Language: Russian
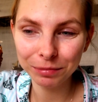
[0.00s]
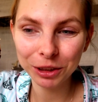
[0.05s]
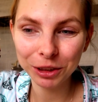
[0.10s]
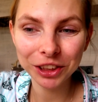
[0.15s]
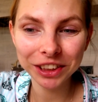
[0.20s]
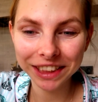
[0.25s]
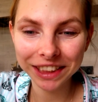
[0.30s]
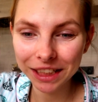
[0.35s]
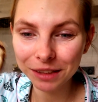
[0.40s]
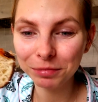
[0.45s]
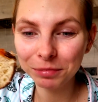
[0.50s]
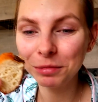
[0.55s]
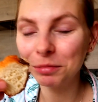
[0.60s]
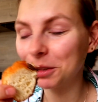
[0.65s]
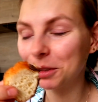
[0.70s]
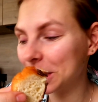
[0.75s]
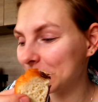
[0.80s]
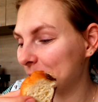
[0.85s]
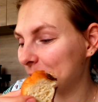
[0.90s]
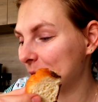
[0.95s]
В прошлый раз мы
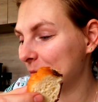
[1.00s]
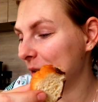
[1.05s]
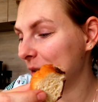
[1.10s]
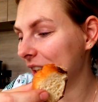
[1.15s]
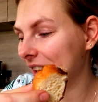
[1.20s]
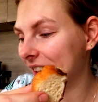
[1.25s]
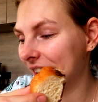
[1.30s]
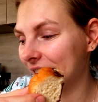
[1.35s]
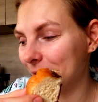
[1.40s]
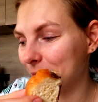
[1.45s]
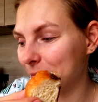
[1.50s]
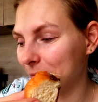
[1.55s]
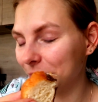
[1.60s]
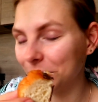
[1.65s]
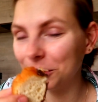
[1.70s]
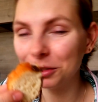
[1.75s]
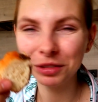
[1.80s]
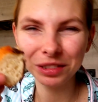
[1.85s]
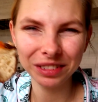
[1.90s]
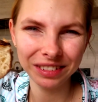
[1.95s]
просто покупали, когда,
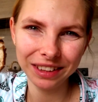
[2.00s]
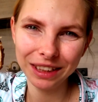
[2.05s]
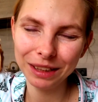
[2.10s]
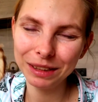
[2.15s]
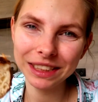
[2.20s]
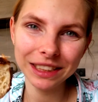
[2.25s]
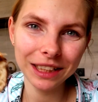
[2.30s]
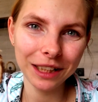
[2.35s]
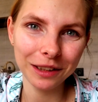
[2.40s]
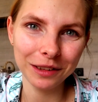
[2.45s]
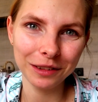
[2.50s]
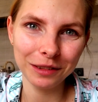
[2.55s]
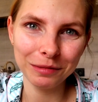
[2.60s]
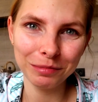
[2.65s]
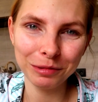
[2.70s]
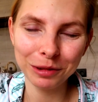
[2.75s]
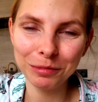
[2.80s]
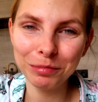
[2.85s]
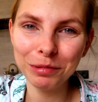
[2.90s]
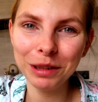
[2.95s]
ну, не знаю, не
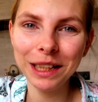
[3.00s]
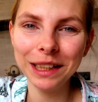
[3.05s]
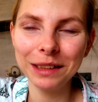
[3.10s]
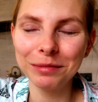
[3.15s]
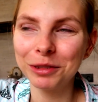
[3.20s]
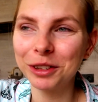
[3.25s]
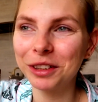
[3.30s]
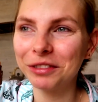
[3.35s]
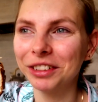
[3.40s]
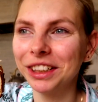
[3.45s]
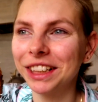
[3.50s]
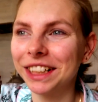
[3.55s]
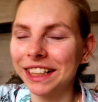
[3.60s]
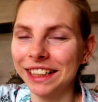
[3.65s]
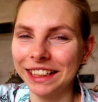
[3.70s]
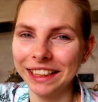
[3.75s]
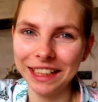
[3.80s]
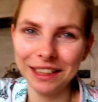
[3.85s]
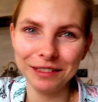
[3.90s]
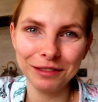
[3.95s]
покупали, может,
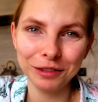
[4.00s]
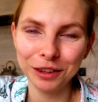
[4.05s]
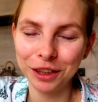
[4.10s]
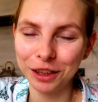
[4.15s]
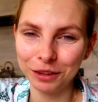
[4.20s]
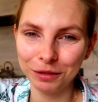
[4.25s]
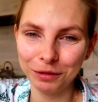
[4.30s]
выиграли, я вот